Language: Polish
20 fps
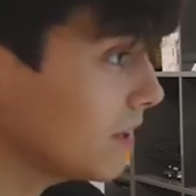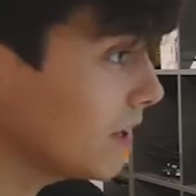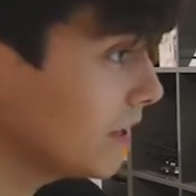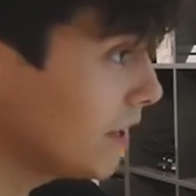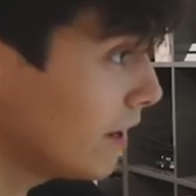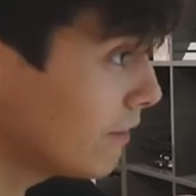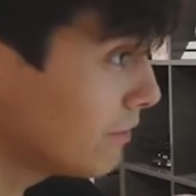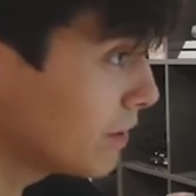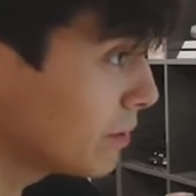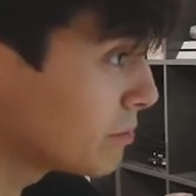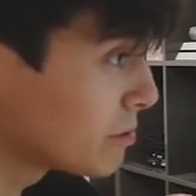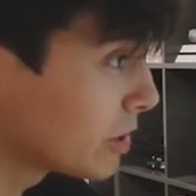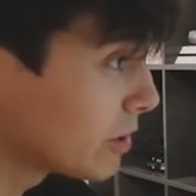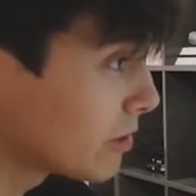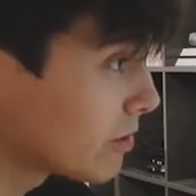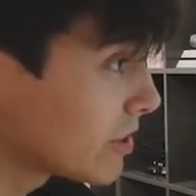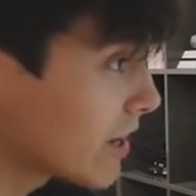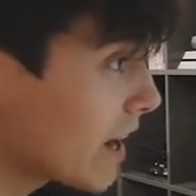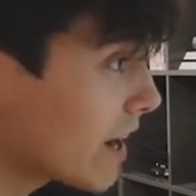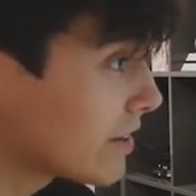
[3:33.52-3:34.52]
Ja wiem, że
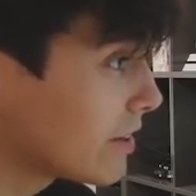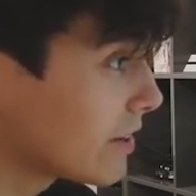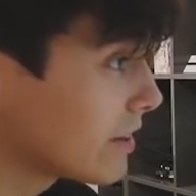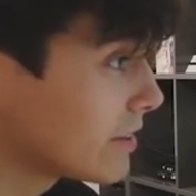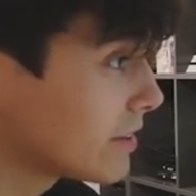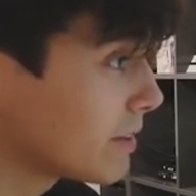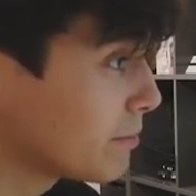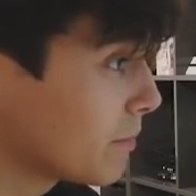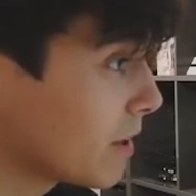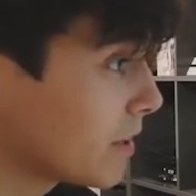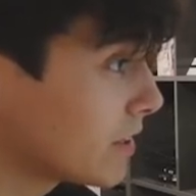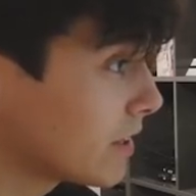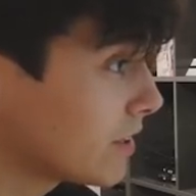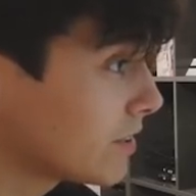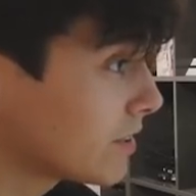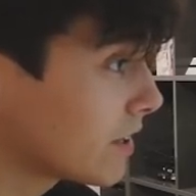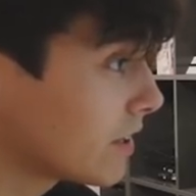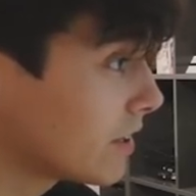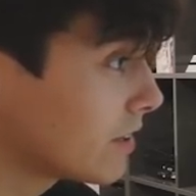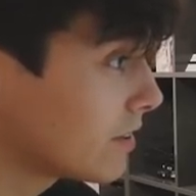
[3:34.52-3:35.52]
to żarcik, jestem na
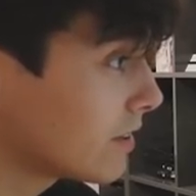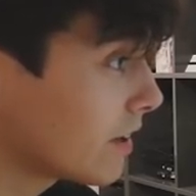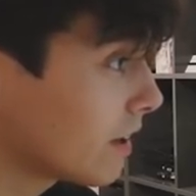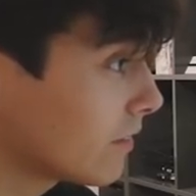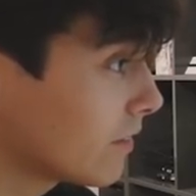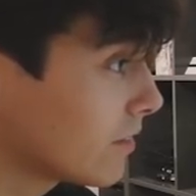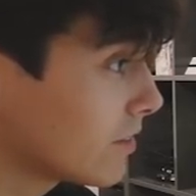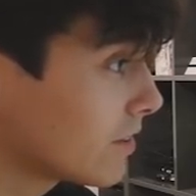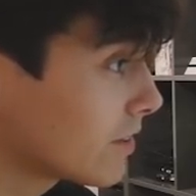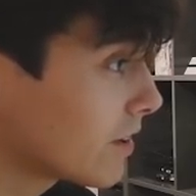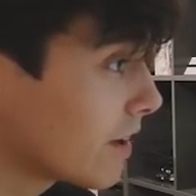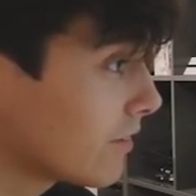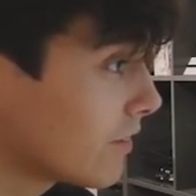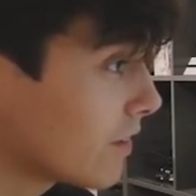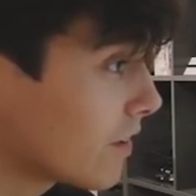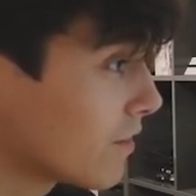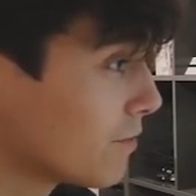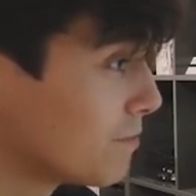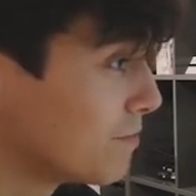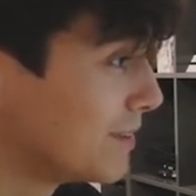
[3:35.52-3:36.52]
diecie, kiedyś jadłem 6
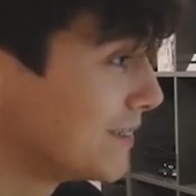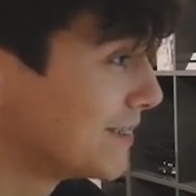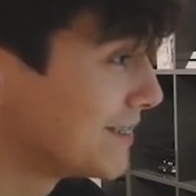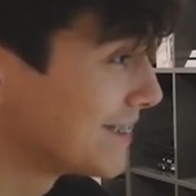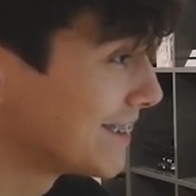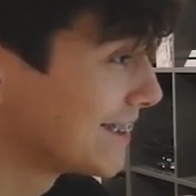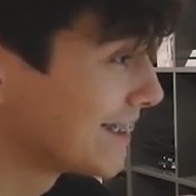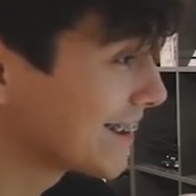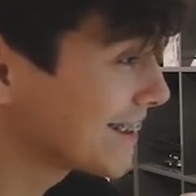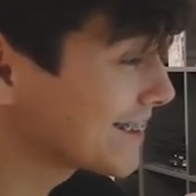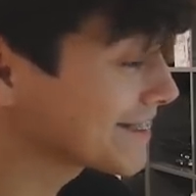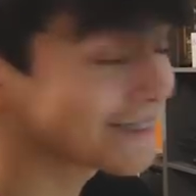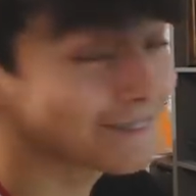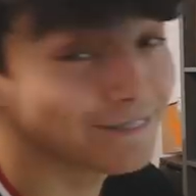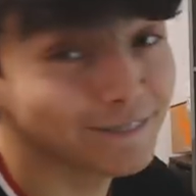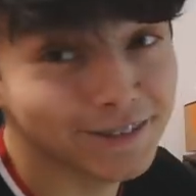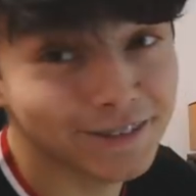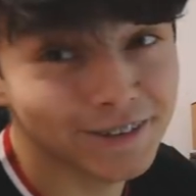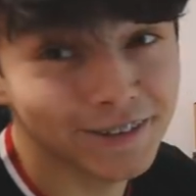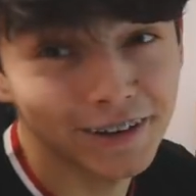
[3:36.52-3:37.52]
kawałków pizzy, teraz
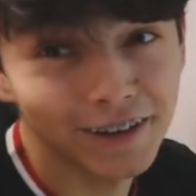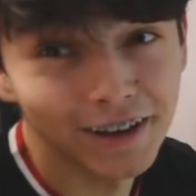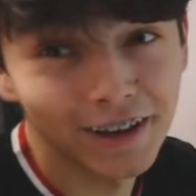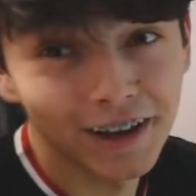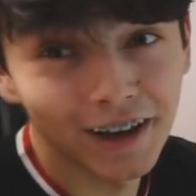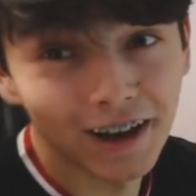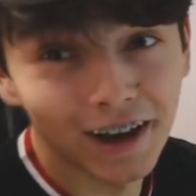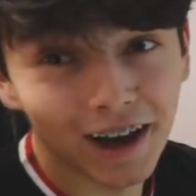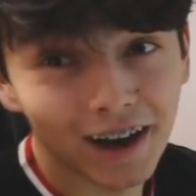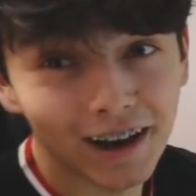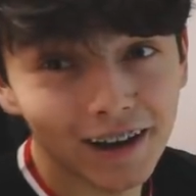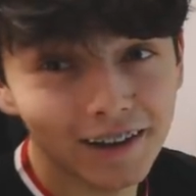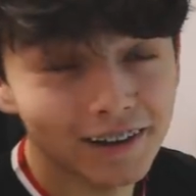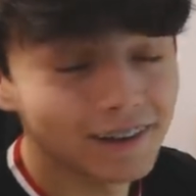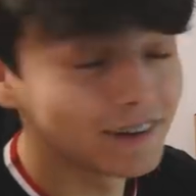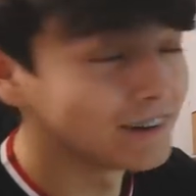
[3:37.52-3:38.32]
jem 3, ale